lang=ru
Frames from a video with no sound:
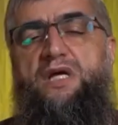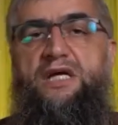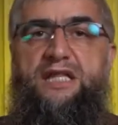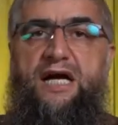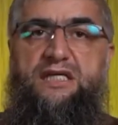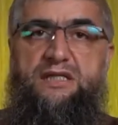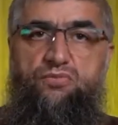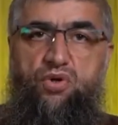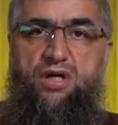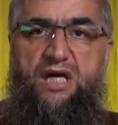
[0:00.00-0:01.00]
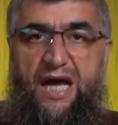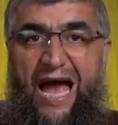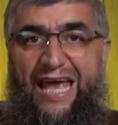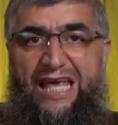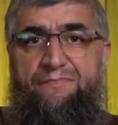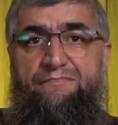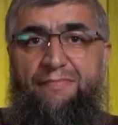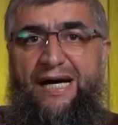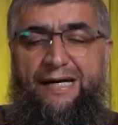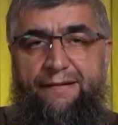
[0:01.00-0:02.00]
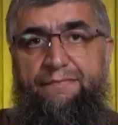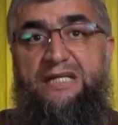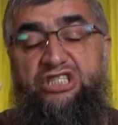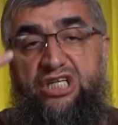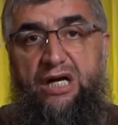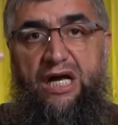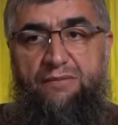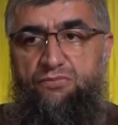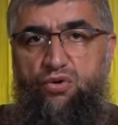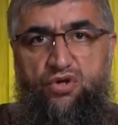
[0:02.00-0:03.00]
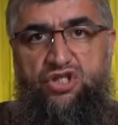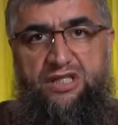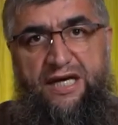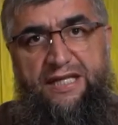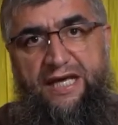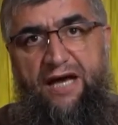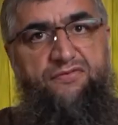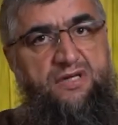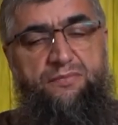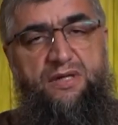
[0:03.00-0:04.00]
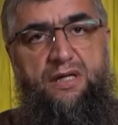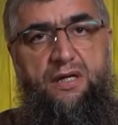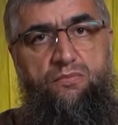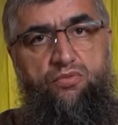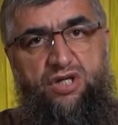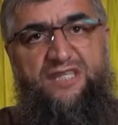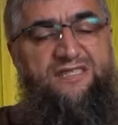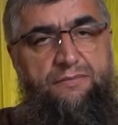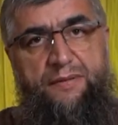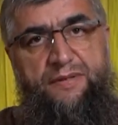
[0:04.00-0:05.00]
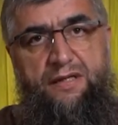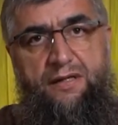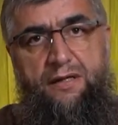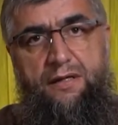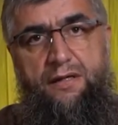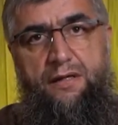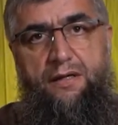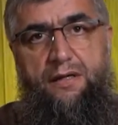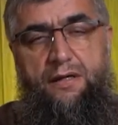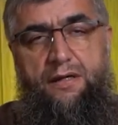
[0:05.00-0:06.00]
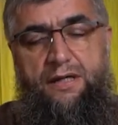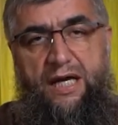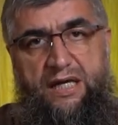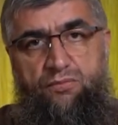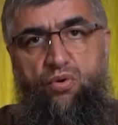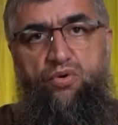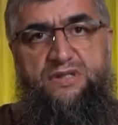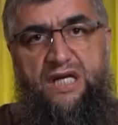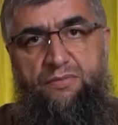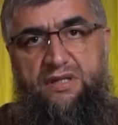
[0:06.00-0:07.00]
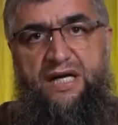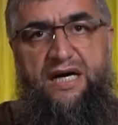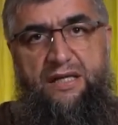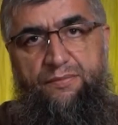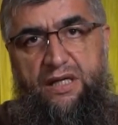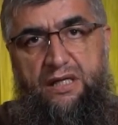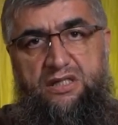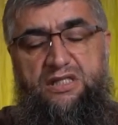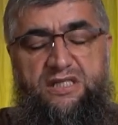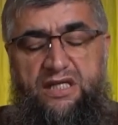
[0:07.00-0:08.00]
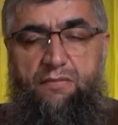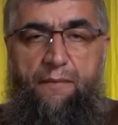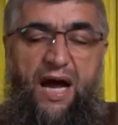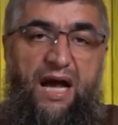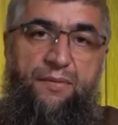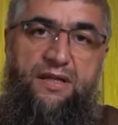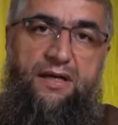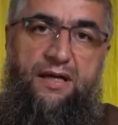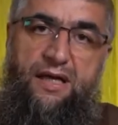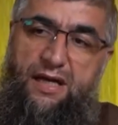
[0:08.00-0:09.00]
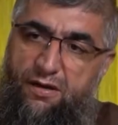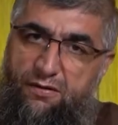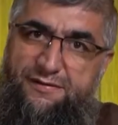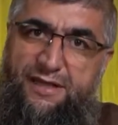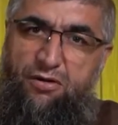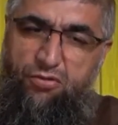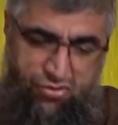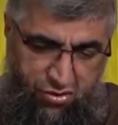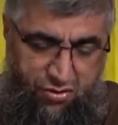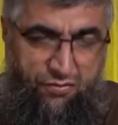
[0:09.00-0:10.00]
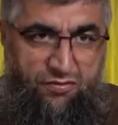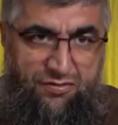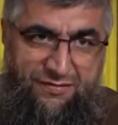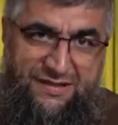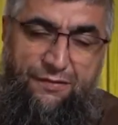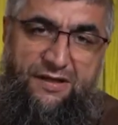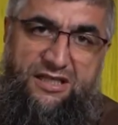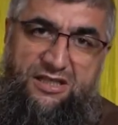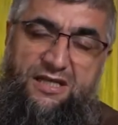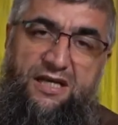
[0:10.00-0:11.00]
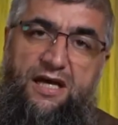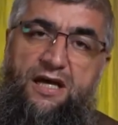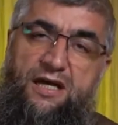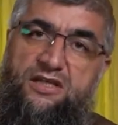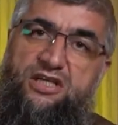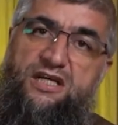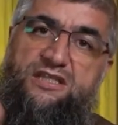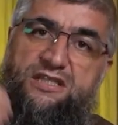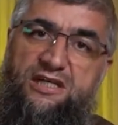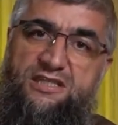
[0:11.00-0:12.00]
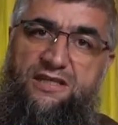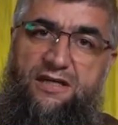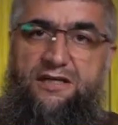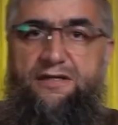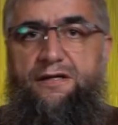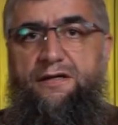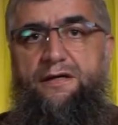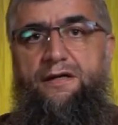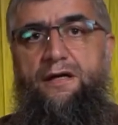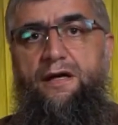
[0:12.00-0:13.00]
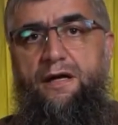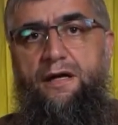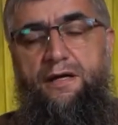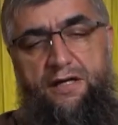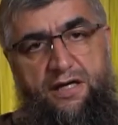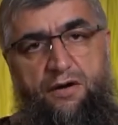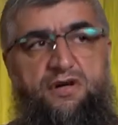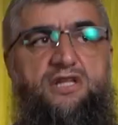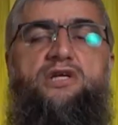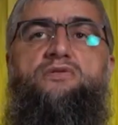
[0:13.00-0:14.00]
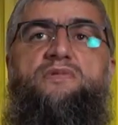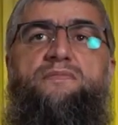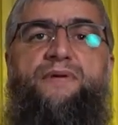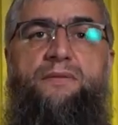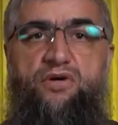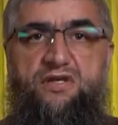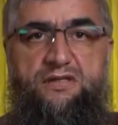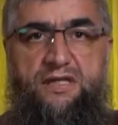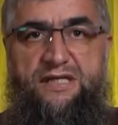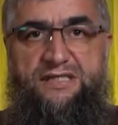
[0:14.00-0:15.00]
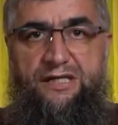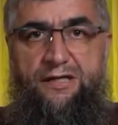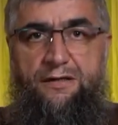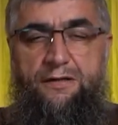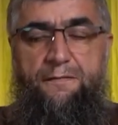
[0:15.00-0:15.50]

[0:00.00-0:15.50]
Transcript: И также многих аимма, больших аимма, он считает кафирами, мужассимами, как Ибн Хузейма, Дарими и сын имам Ахмада. Вот такого ученого слова нашли через 300 лет. И говорит, мы прямо ясно нашли.